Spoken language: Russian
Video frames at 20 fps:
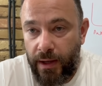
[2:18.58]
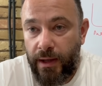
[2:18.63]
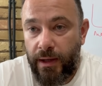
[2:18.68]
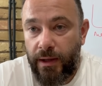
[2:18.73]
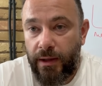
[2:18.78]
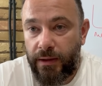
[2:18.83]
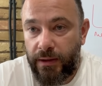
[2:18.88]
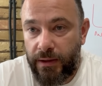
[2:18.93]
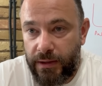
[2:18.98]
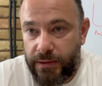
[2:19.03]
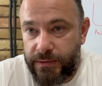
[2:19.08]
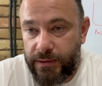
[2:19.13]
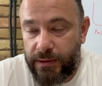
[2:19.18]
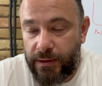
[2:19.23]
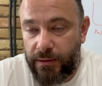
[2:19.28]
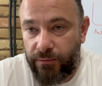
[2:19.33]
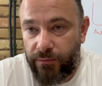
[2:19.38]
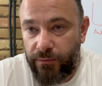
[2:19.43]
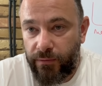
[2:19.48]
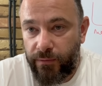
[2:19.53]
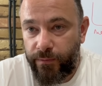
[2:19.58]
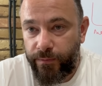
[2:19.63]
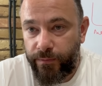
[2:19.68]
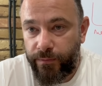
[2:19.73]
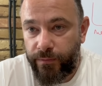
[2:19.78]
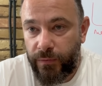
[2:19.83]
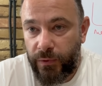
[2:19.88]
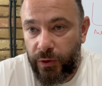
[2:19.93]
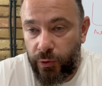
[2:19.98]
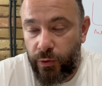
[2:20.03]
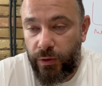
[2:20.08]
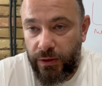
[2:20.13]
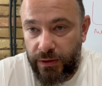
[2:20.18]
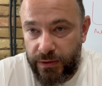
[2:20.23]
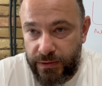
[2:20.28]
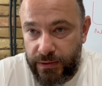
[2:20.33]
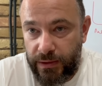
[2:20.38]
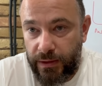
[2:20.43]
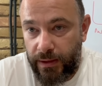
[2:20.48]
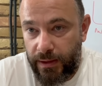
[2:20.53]
Резников,
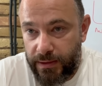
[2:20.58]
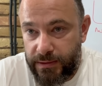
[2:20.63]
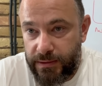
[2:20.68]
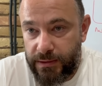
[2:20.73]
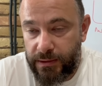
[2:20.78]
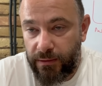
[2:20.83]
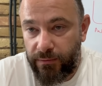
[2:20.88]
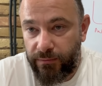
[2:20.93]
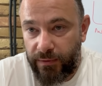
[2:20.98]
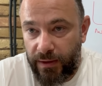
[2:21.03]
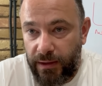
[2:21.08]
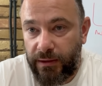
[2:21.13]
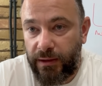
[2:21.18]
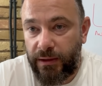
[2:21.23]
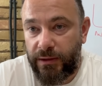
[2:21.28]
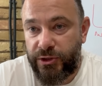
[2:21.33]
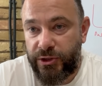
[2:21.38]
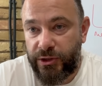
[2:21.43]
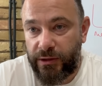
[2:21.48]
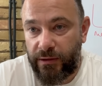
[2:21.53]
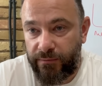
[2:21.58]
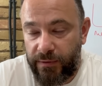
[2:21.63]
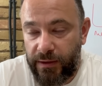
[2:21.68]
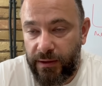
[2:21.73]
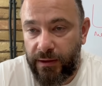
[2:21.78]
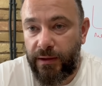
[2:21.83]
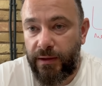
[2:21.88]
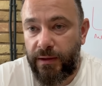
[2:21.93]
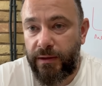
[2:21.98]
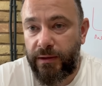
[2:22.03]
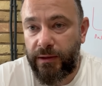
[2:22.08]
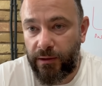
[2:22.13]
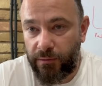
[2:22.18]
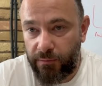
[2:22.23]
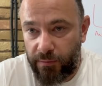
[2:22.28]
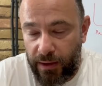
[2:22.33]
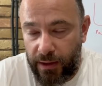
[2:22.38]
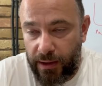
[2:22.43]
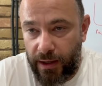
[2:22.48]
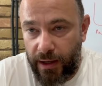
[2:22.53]
юрист Резников, это человек
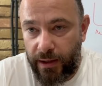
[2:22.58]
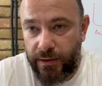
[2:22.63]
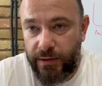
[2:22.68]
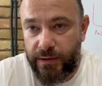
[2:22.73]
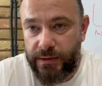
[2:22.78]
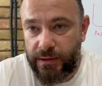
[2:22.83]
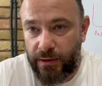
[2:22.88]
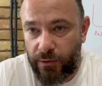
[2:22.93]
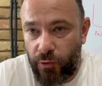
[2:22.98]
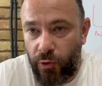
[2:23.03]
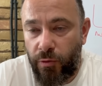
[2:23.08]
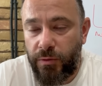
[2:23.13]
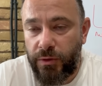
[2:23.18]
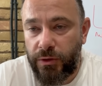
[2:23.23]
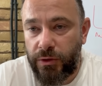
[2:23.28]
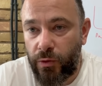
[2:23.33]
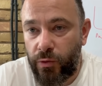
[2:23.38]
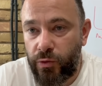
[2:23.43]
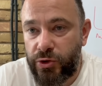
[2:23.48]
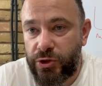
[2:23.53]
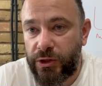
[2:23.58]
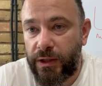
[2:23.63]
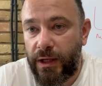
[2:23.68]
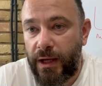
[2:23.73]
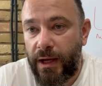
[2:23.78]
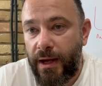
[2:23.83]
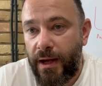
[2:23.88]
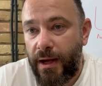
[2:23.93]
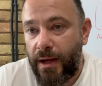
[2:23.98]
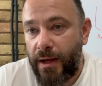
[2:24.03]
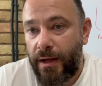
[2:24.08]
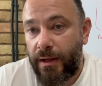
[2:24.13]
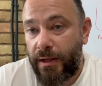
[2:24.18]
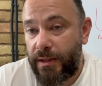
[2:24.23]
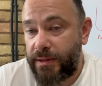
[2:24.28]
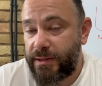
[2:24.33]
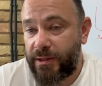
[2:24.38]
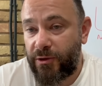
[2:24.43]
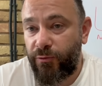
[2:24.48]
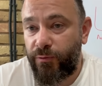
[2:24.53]
Ермака. Они знакомы, дружат.
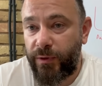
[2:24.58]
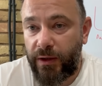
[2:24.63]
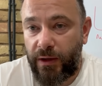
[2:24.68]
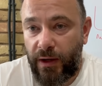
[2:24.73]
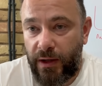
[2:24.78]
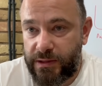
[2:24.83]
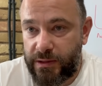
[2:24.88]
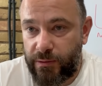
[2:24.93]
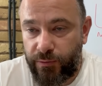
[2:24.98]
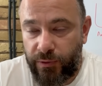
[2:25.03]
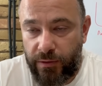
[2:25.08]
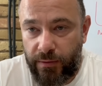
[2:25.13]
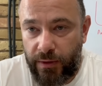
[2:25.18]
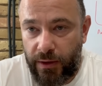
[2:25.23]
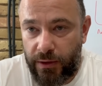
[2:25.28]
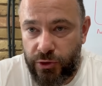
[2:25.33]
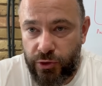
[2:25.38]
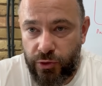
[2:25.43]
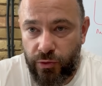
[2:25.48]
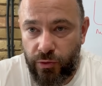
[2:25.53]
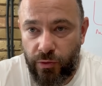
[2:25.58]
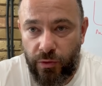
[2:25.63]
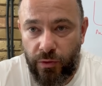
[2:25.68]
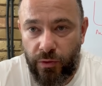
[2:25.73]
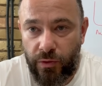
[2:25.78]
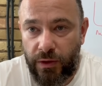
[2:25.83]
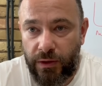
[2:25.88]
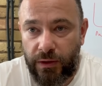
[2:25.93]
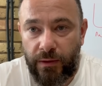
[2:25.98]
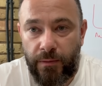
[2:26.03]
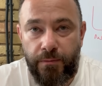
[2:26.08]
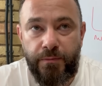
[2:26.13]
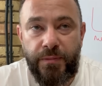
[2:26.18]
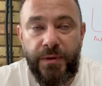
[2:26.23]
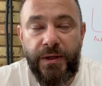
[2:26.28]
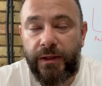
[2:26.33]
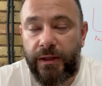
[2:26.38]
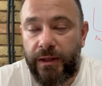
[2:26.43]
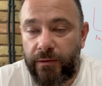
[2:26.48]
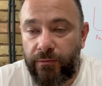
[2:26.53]
Резников прекрасно понимает, что это
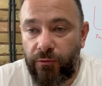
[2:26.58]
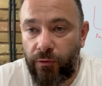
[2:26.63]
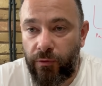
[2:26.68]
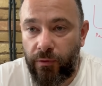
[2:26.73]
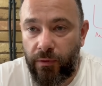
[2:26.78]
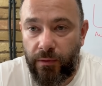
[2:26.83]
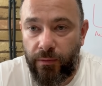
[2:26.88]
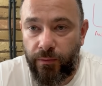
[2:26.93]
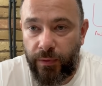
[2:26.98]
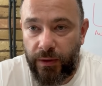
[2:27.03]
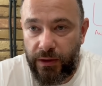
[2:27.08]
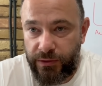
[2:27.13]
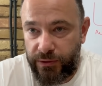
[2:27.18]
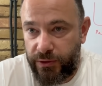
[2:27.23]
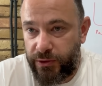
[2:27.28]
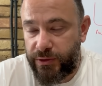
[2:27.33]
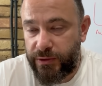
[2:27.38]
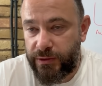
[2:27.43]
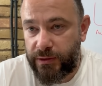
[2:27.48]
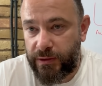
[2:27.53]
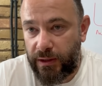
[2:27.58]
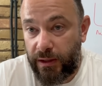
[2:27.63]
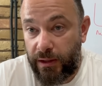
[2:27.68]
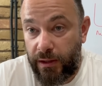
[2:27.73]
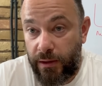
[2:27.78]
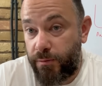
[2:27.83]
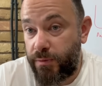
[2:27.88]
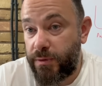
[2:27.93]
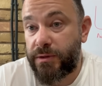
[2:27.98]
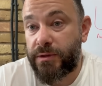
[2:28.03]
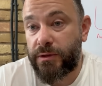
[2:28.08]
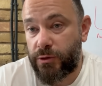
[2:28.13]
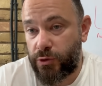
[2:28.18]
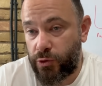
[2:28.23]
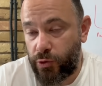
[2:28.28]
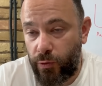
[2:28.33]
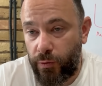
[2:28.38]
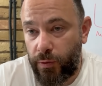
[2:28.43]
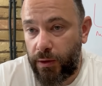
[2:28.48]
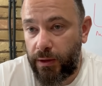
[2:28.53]
пик его политической и
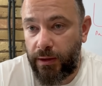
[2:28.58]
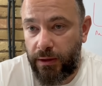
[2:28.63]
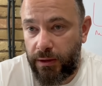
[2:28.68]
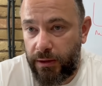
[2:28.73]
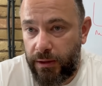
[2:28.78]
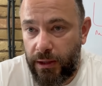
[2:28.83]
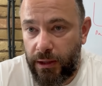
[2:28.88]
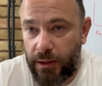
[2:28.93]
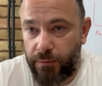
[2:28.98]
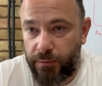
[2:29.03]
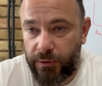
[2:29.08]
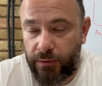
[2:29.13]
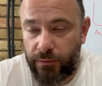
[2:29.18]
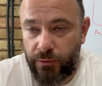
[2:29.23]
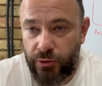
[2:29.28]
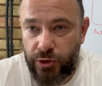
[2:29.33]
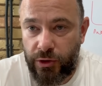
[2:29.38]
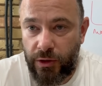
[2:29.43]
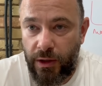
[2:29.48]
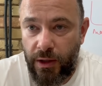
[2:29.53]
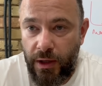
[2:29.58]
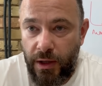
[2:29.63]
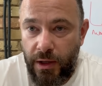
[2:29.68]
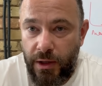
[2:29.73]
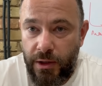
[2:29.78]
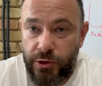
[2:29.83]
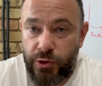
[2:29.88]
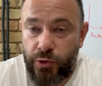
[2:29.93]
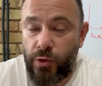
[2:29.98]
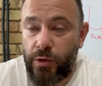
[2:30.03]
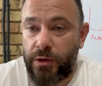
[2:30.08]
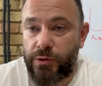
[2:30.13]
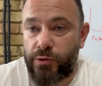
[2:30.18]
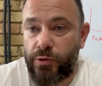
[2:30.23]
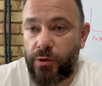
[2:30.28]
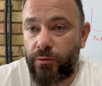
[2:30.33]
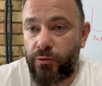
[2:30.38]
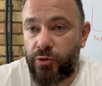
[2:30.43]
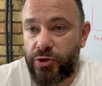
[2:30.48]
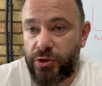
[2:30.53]
бизнесовой карьеры, потому что столько,
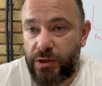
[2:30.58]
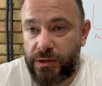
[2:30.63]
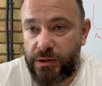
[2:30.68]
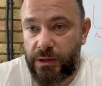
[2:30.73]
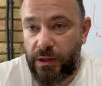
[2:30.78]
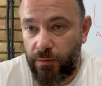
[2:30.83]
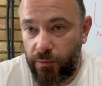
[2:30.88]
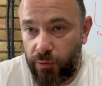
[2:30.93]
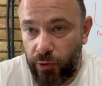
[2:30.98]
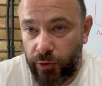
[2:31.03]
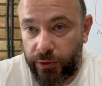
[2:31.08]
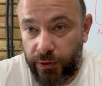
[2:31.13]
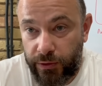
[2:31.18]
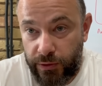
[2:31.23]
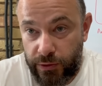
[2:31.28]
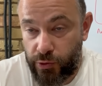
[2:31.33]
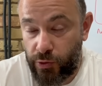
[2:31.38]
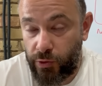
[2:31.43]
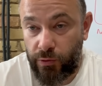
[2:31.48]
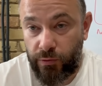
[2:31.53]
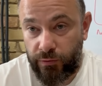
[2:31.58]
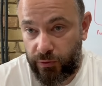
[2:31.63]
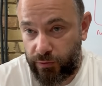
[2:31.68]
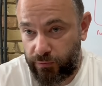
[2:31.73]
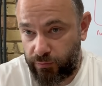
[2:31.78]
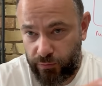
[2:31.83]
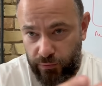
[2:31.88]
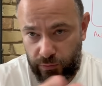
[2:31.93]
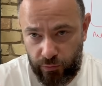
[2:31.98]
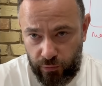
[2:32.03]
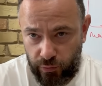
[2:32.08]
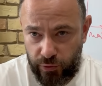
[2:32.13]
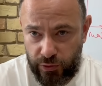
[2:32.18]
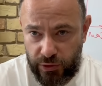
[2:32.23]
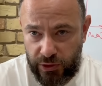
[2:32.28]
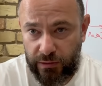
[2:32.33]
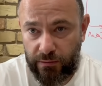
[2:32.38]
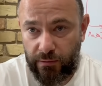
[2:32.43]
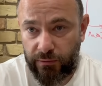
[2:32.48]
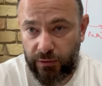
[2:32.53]
сколько можно заработать, и сколько вот, ну,
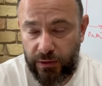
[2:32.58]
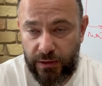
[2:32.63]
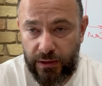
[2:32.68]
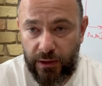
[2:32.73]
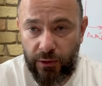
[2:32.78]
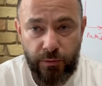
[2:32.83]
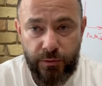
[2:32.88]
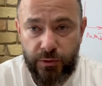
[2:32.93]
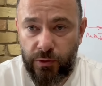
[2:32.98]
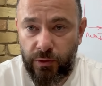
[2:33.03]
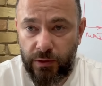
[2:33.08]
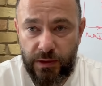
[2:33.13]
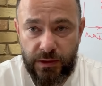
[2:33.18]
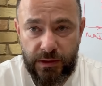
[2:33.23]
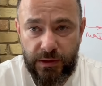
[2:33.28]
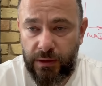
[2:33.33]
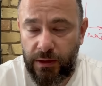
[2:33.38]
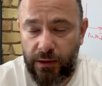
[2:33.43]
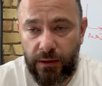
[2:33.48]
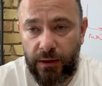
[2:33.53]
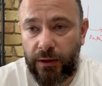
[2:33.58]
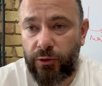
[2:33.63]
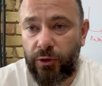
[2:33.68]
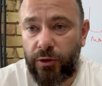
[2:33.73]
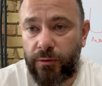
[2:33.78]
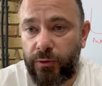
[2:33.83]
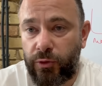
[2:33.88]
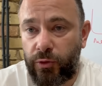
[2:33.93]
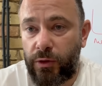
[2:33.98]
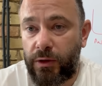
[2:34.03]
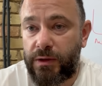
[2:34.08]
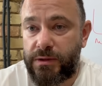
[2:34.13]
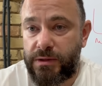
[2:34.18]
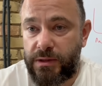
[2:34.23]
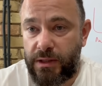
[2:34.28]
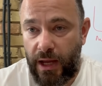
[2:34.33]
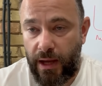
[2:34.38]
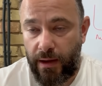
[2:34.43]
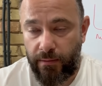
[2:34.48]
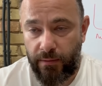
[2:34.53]
учитывая вот эти коррупционные скандалы, о которых мы только
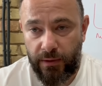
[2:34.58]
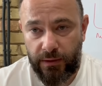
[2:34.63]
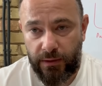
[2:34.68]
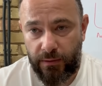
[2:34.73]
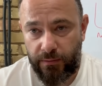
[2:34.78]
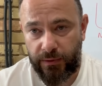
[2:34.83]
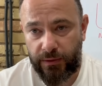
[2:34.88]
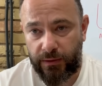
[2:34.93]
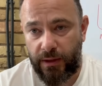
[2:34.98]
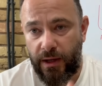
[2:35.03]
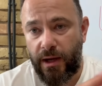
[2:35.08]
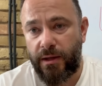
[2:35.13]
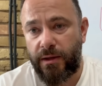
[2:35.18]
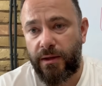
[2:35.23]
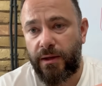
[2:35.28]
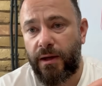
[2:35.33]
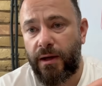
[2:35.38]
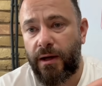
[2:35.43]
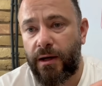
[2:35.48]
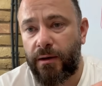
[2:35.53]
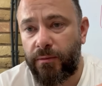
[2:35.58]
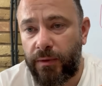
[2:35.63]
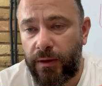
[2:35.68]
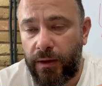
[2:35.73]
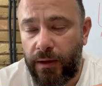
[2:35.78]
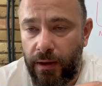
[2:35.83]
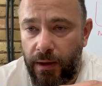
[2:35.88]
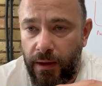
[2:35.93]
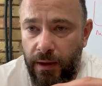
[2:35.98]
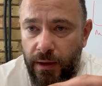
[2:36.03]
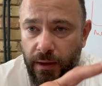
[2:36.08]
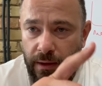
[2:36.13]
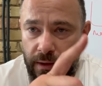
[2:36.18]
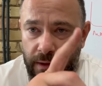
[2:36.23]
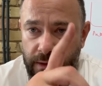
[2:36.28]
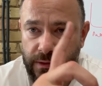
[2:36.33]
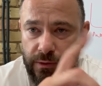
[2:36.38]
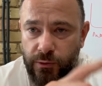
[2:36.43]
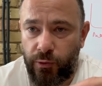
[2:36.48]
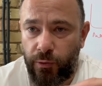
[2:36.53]
знаем, это питание армии,
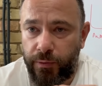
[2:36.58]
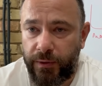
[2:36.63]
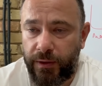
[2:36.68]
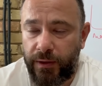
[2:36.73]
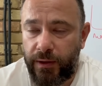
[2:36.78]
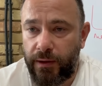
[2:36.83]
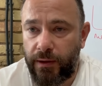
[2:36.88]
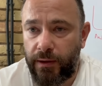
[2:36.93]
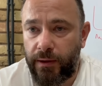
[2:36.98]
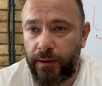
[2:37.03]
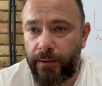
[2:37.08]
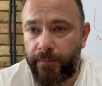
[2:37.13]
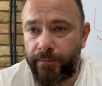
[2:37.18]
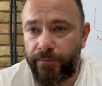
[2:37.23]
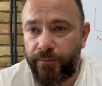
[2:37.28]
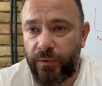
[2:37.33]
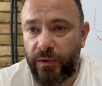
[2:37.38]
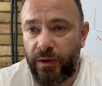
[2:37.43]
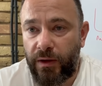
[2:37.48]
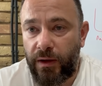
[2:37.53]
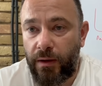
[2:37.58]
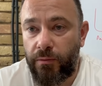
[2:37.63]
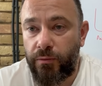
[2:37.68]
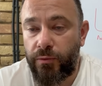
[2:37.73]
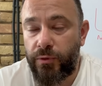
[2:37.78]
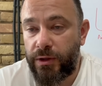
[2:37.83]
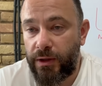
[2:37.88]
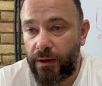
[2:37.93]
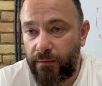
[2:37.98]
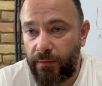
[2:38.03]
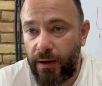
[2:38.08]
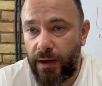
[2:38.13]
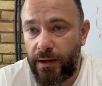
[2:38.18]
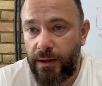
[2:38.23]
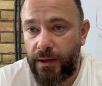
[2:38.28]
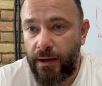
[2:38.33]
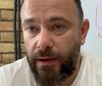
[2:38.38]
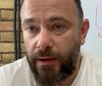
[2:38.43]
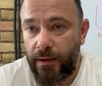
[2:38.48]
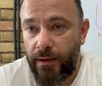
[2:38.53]
закупки
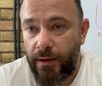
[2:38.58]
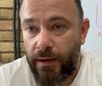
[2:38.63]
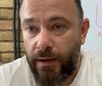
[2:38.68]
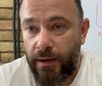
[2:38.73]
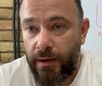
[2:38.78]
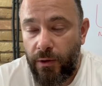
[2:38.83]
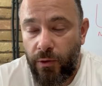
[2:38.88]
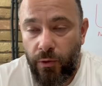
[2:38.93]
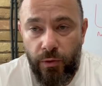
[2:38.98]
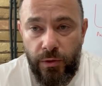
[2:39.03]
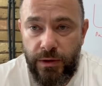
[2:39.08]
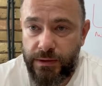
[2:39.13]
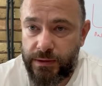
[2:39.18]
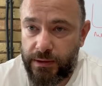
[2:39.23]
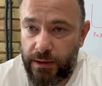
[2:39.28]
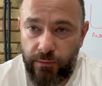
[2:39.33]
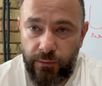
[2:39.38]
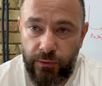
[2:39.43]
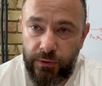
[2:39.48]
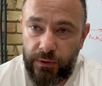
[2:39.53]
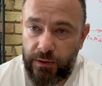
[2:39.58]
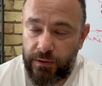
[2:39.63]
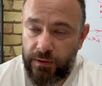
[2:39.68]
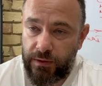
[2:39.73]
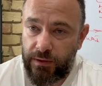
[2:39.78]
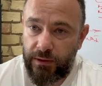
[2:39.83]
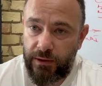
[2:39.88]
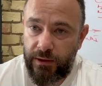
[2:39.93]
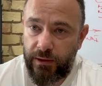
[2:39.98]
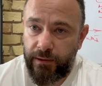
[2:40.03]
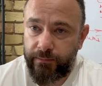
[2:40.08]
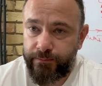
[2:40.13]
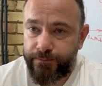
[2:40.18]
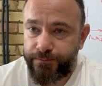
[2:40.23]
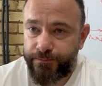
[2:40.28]
амбунирования, он не заработает нигде,